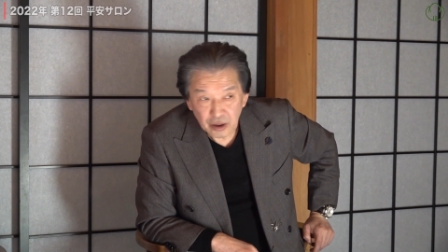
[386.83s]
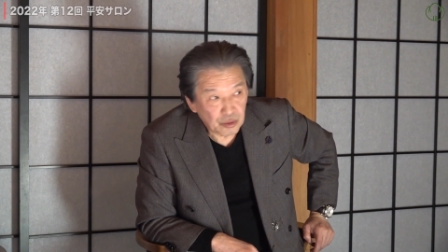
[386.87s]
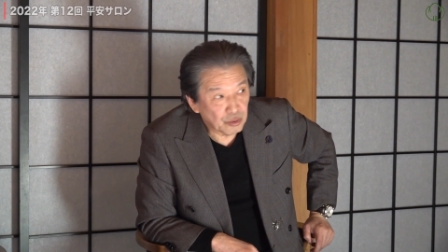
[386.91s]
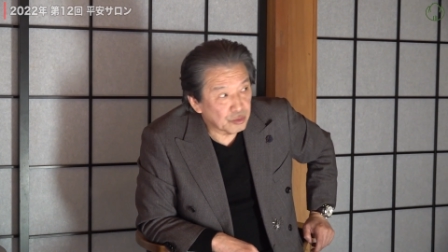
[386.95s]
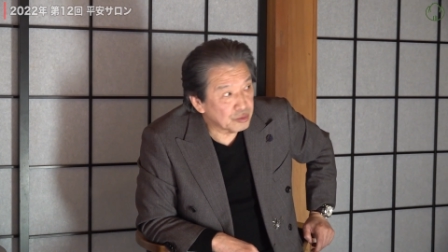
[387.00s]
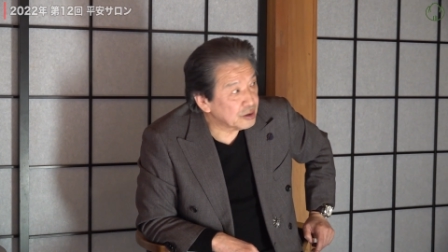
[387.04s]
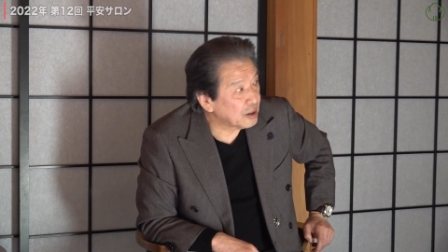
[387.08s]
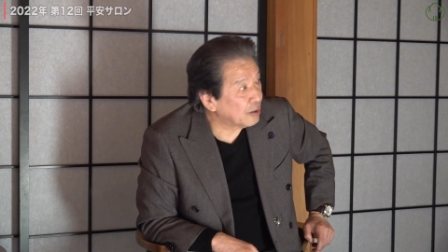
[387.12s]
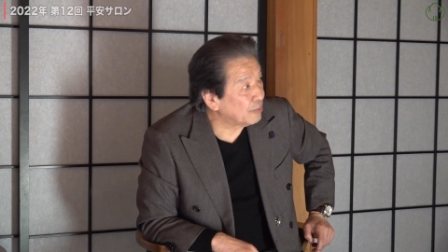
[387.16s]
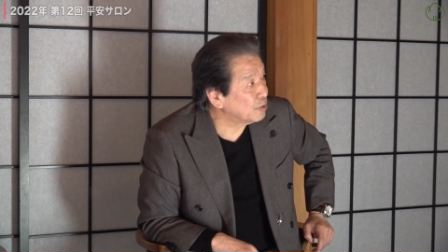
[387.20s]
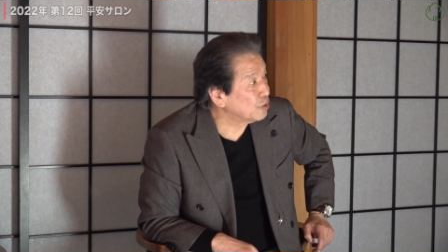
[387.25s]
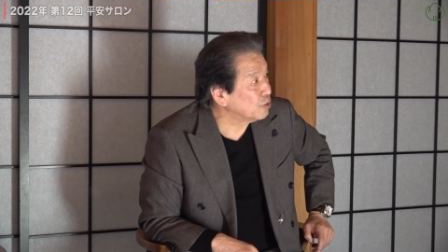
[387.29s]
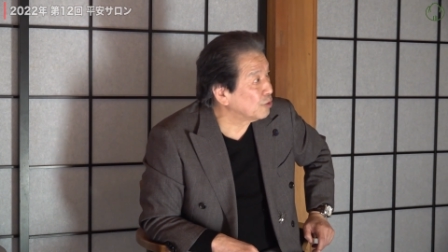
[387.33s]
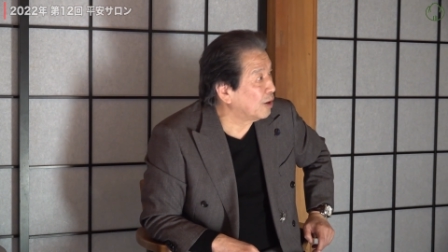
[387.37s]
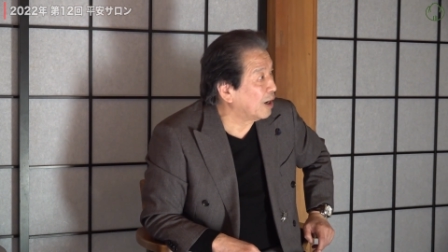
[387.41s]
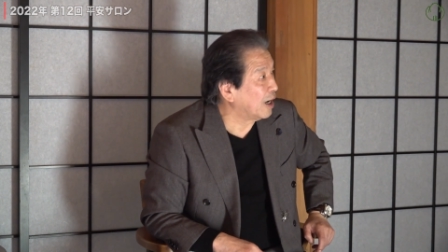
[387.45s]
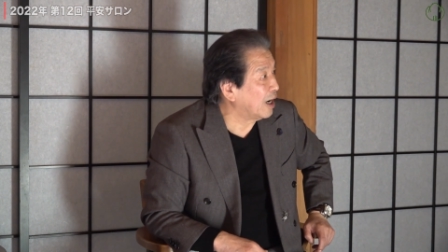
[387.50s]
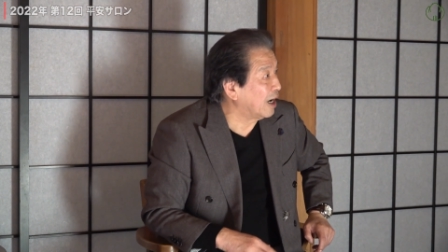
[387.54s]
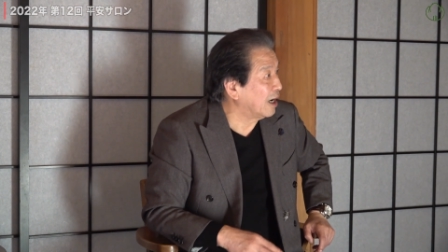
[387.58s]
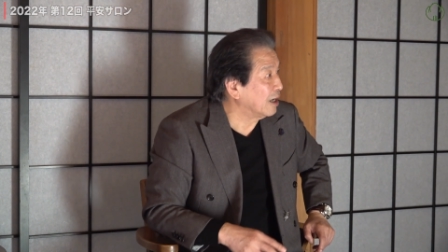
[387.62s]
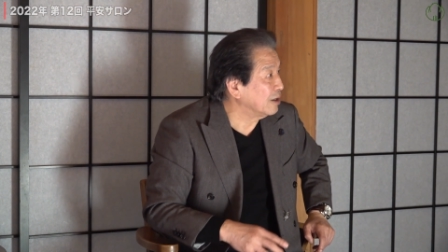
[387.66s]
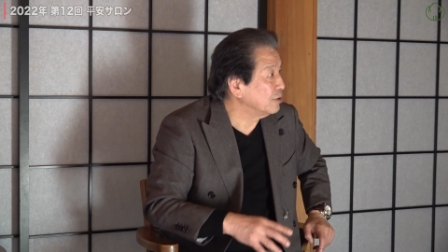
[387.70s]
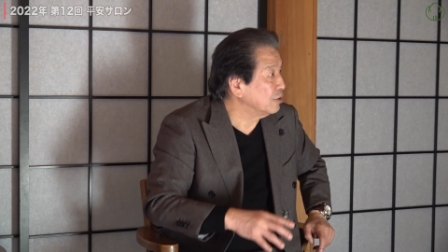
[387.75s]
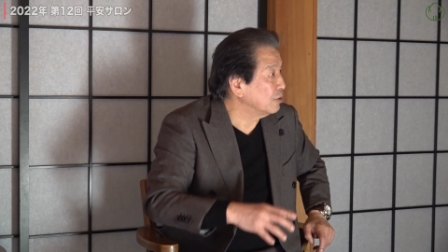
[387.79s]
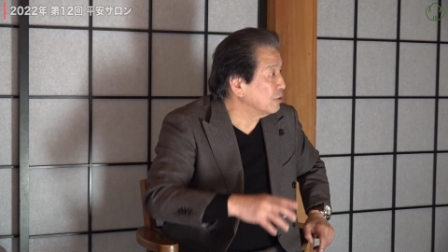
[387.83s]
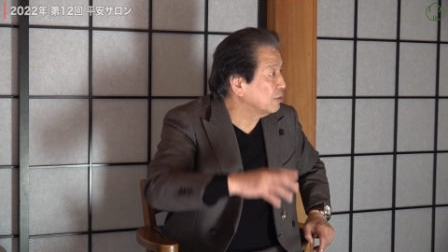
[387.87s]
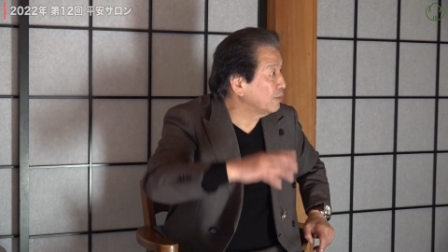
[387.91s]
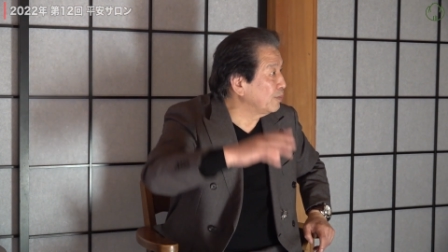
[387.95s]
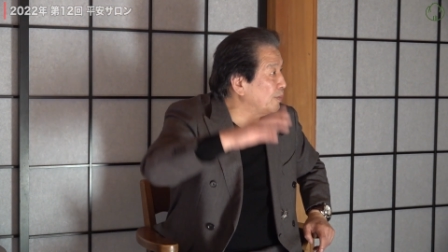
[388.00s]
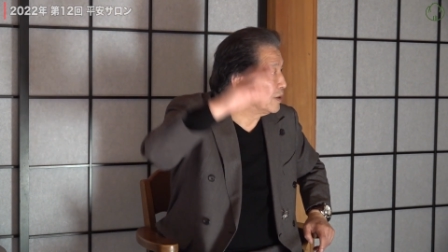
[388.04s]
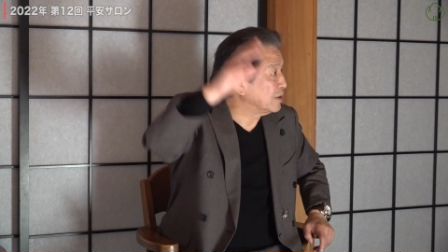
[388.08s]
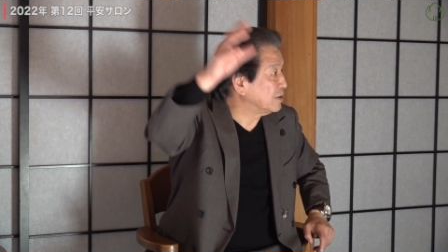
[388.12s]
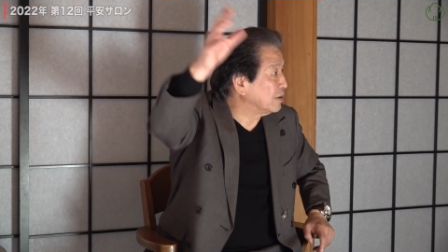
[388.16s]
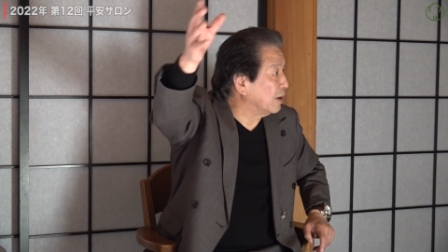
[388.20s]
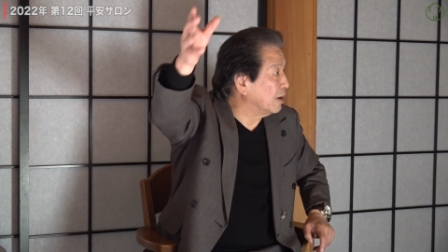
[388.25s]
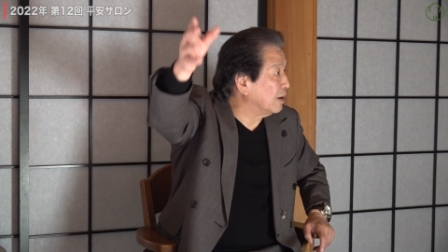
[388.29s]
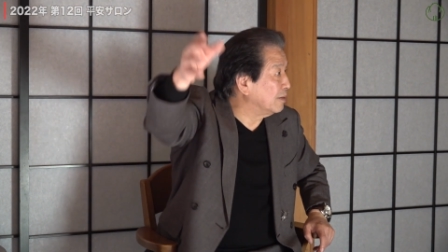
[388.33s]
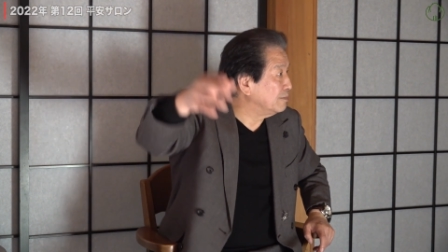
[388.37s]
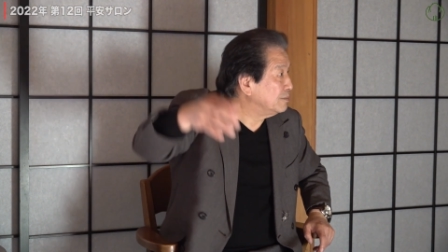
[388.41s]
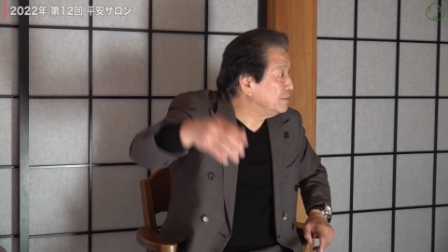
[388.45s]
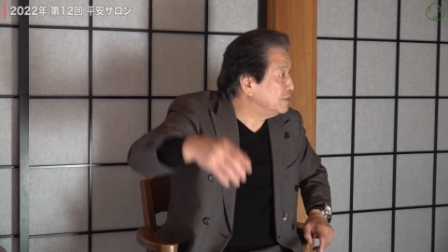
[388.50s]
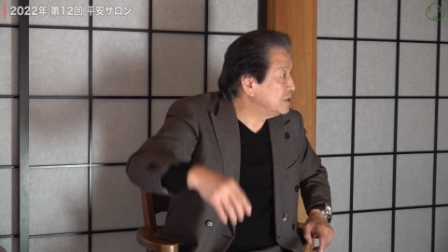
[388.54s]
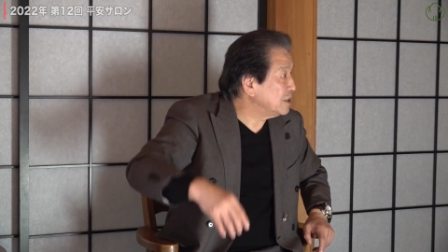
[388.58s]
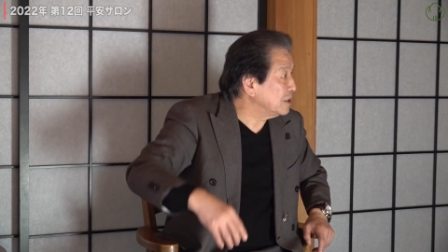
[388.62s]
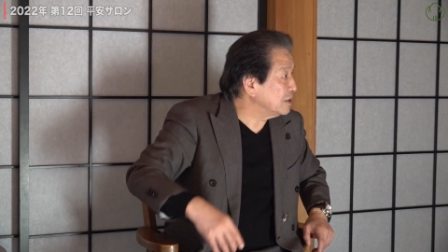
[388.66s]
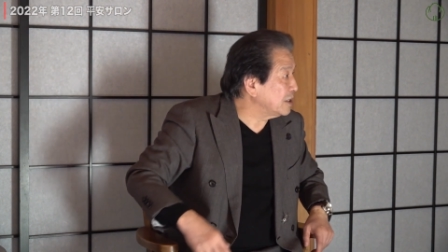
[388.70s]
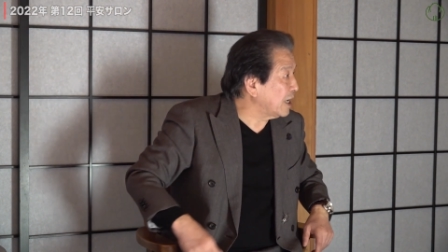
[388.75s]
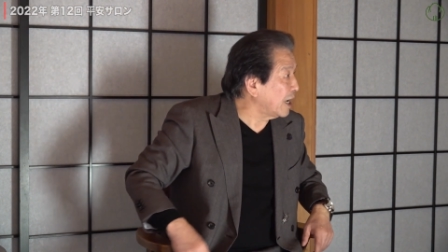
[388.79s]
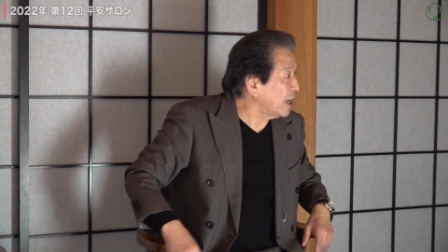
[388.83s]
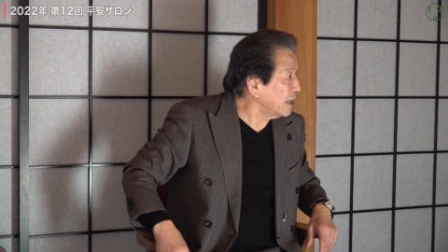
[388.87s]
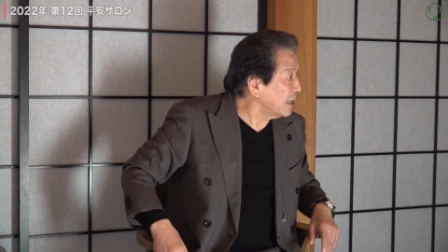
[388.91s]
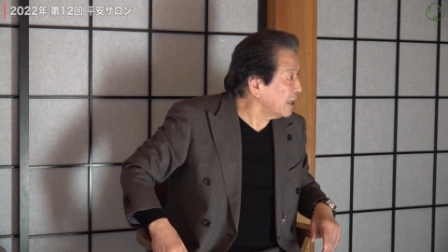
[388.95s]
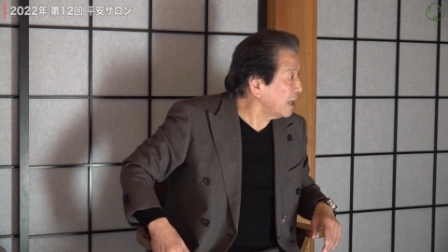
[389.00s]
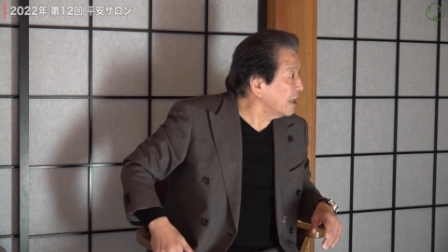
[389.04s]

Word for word: こんなものはヨーロッパには見せてあげ